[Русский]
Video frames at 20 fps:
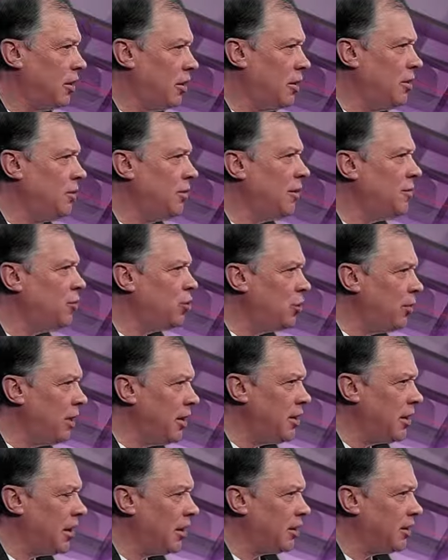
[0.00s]
Им-то все
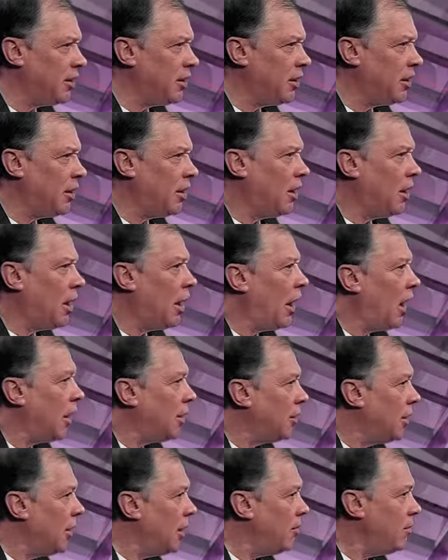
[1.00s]
понятно, а
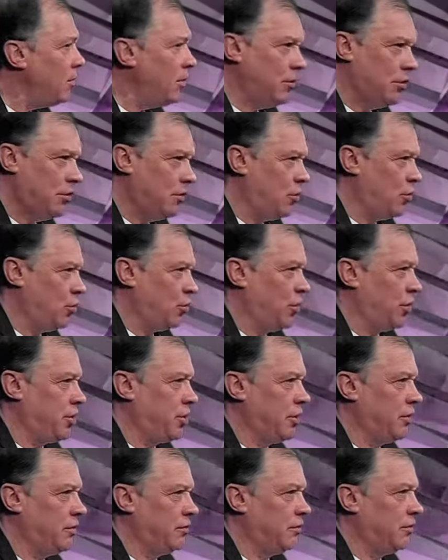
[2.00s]
нам не
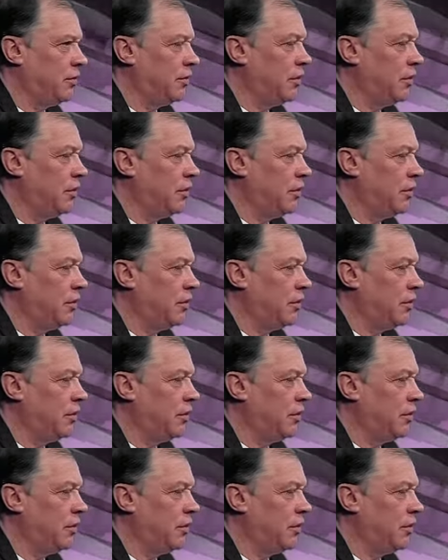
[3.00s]
очень.